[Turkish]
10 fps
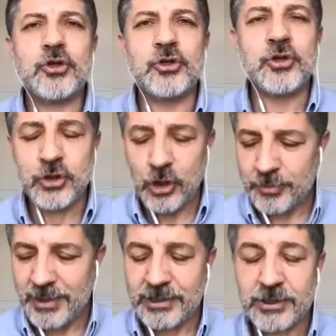şunu
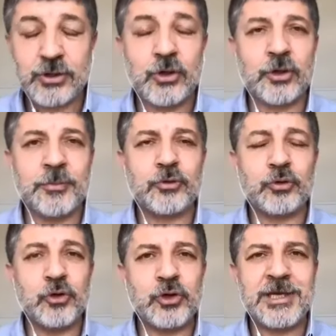sormak istiyorum.
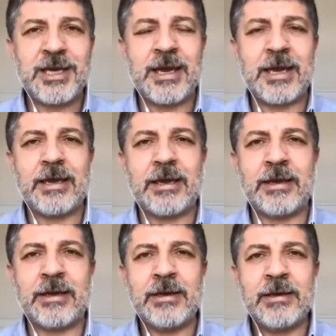Türkiye e,
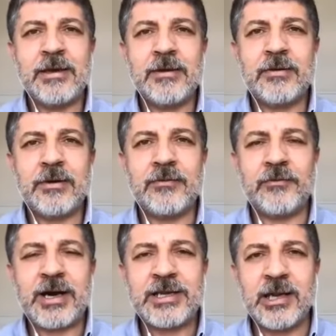e,
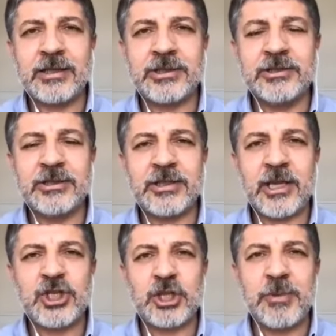varyantının
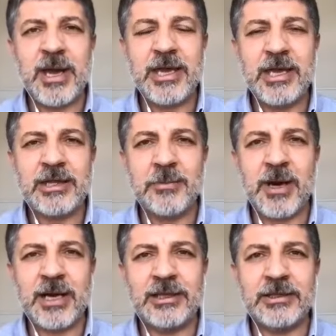da çıkma
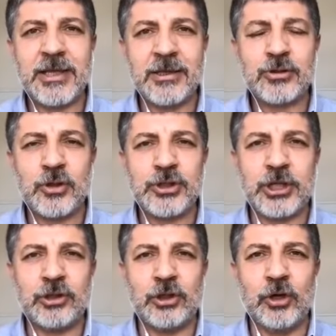ihtimalinden söz
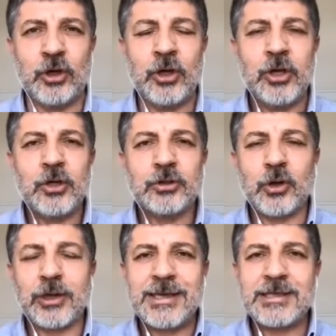ediliyor.
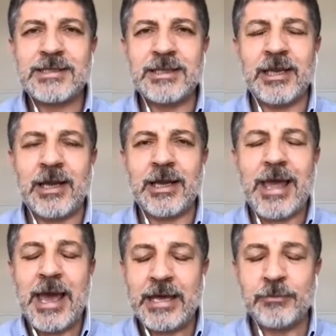Dolayısıyla
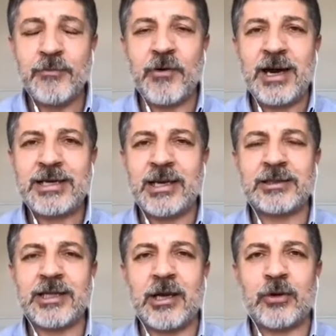eğer bu
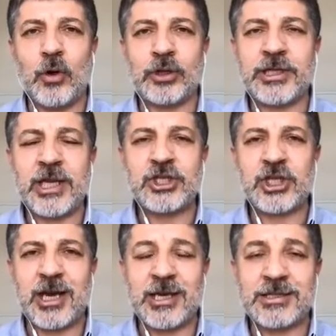varyantlar ortaya
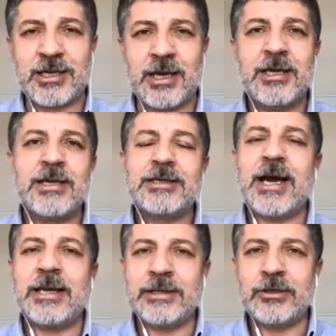çıkarsa
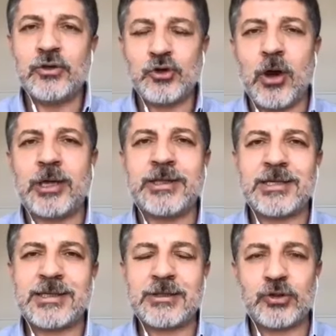yani şu
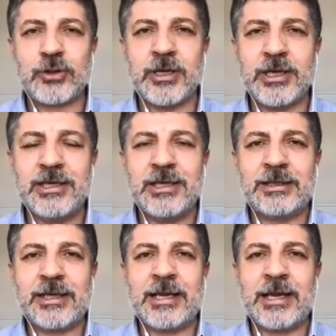anda e,
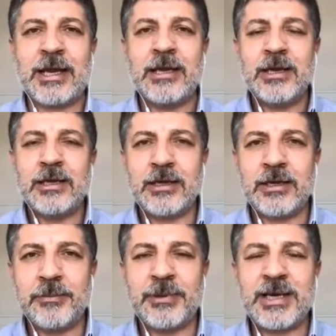İngiltere, e,
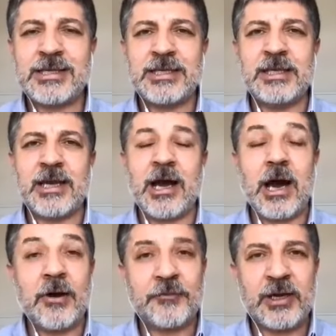Brezilya,
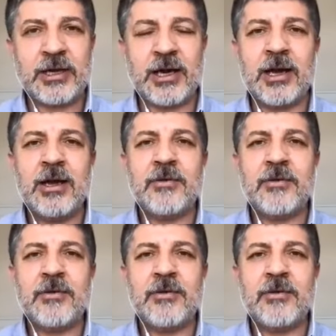Afrika